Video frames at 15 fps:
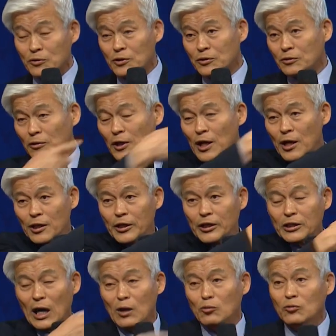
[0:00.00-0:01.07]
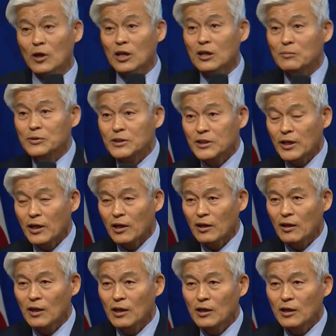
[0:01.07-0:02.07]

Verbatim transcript: 그래서 이 당군 할아버지의